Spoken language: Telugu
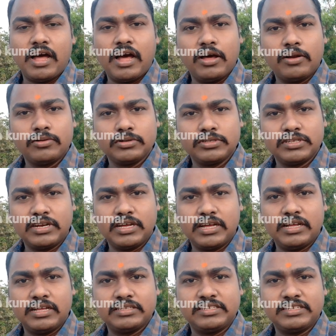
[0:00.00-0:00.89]
ఆ రోజున
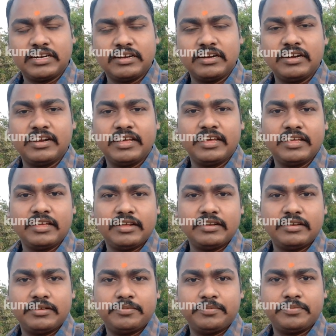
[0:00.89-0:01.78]
జనరల్
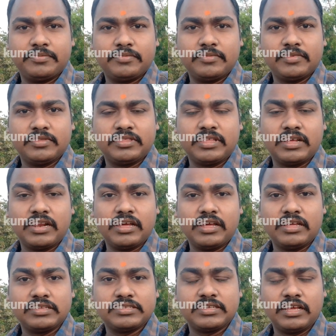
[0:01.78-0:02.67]
డయర్ తన
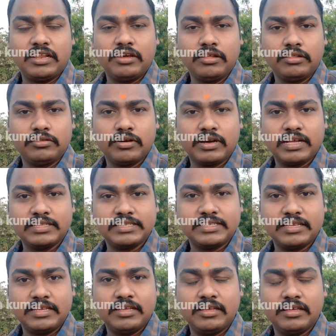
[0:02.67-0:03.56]
సైనికులతో
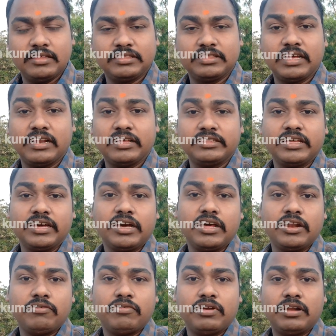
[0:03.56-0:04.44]
కలిసి తన
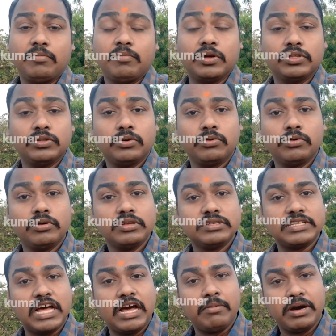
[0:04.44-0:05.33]
దగ్గర ఉన్న
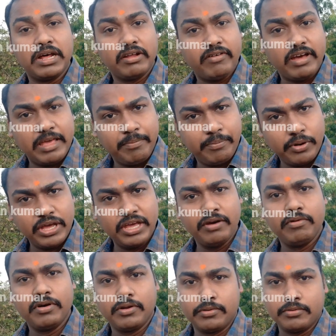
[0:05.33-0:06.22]
మందుగుండు సామానం
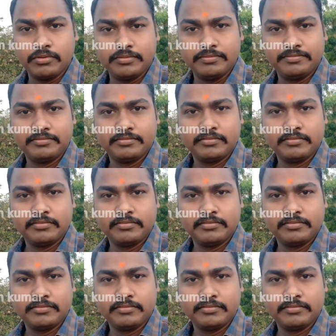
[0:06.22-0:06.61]
అయిపోయే వరకు